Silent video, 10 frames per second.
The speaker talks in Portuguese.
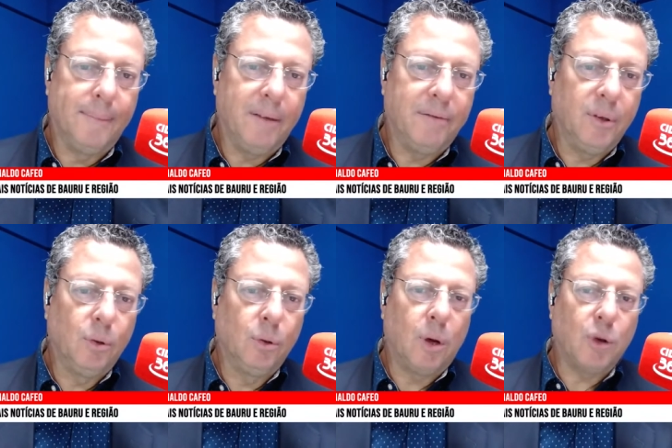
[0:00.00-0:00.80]

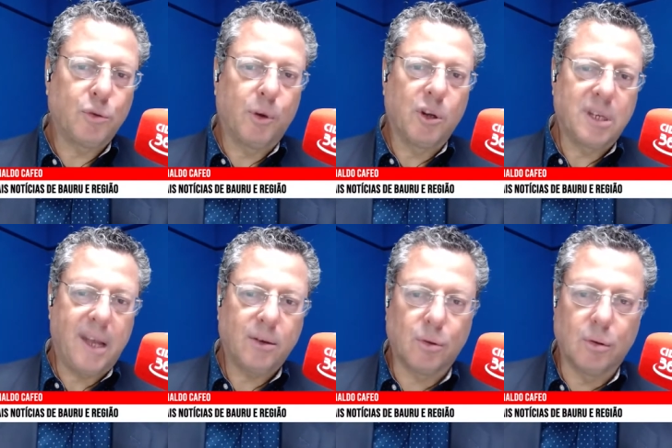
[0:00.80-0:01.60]
devido aos
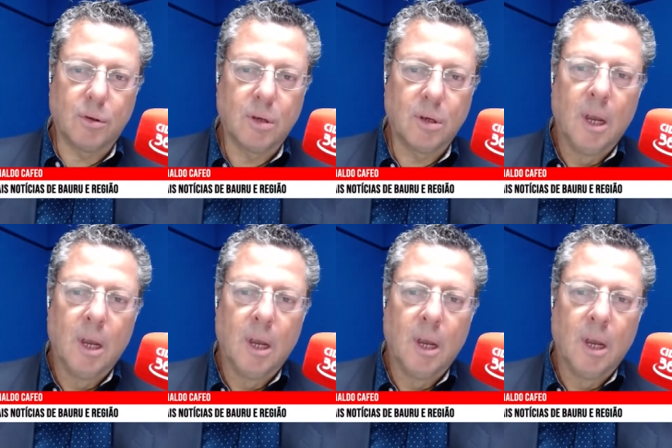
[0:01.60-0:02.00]
processos